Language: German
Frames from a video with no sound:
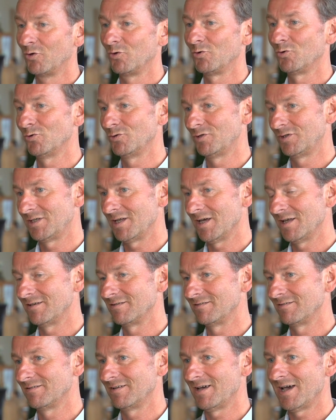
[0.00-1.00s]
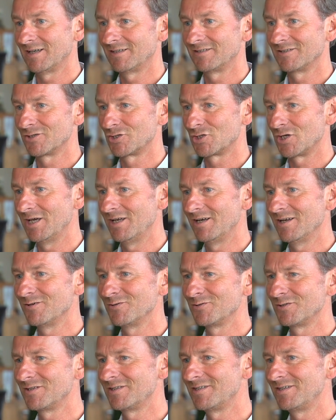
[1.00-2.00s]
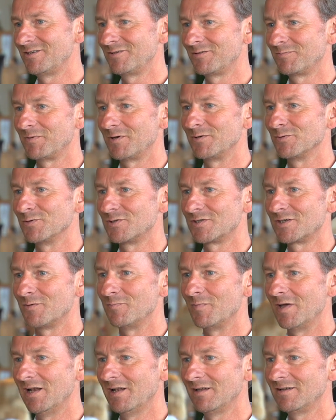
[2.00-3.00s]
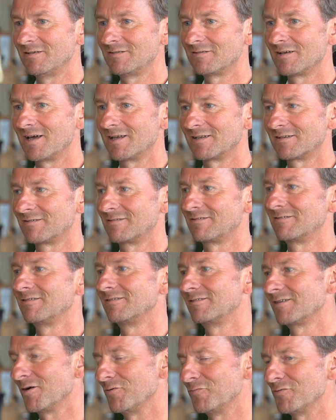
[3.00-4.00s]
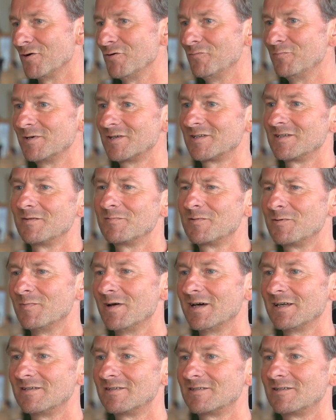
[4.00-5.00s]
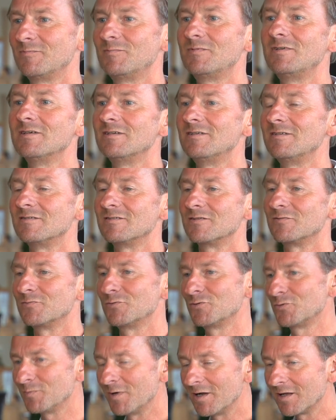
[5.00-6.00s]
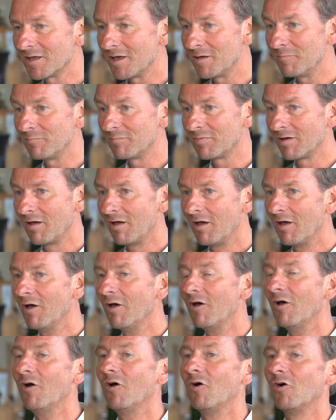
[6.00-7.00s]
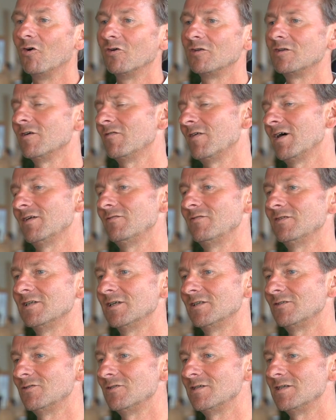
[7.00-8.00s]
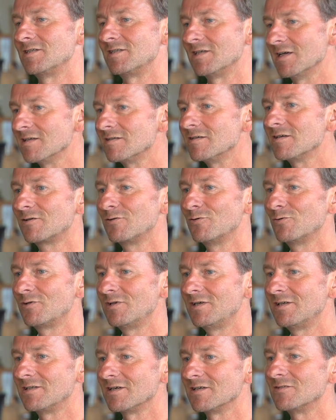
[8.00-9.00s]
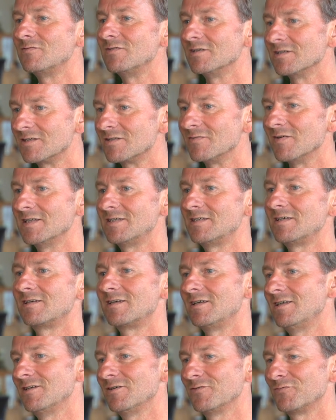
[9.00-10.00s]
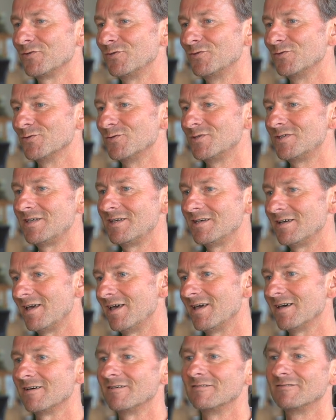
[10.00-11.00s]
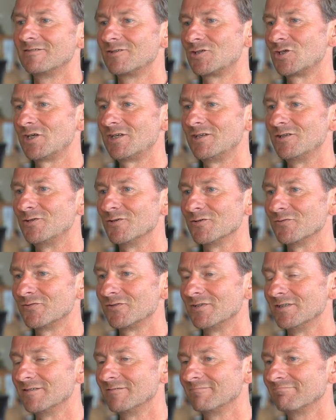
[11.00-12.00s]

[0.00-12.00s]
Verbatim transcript: Und dann hat Herr Steinhauser sich bei uns gemeldet, hat darauf aufmerksam gemacht, es gibt hier dieses Fußballcamp. Und da waren wir natürlich sehr, sehr glücklich, dass wir 20 Kinder von uns hierher schicken durften.